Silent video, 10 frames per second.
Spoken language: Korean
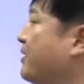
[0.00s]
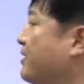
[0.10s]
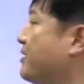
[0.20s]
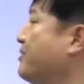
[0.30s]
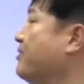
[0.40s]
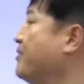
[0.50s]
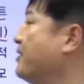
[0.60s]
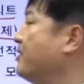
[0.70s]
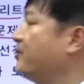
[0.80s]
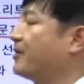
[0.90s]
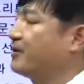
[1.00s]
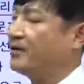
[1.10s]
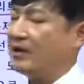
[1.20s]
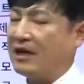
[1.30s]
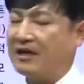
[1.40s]
그 기본 원리를
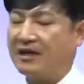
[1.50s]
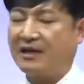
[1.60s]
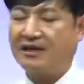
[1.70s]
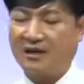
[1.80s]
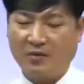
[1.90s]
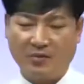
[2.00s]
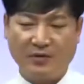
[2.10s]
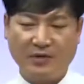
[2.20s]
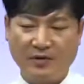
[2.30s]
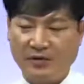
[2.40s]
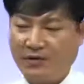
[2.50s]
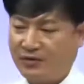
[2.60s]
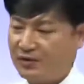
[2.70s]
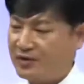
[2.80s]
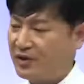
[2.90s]
통해서 각각의 제목별로
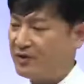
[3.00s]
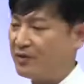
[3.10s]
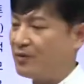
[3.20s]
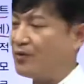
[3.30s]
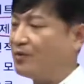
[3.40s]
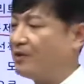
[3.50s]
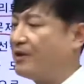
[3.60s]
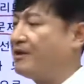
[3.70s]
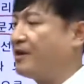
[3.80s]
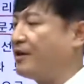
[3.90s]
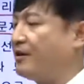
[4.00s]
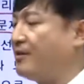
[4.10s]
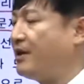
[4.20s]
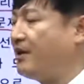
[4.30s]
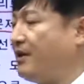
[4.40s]
순차적으로 공부한
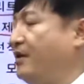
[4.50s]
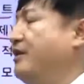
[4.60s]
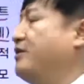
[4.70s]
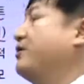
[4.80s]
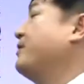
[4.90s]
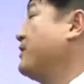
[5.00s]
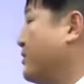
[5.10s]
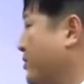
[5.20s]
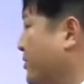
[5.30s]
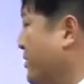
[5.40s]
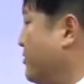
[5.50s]
다음에 시험에 적용을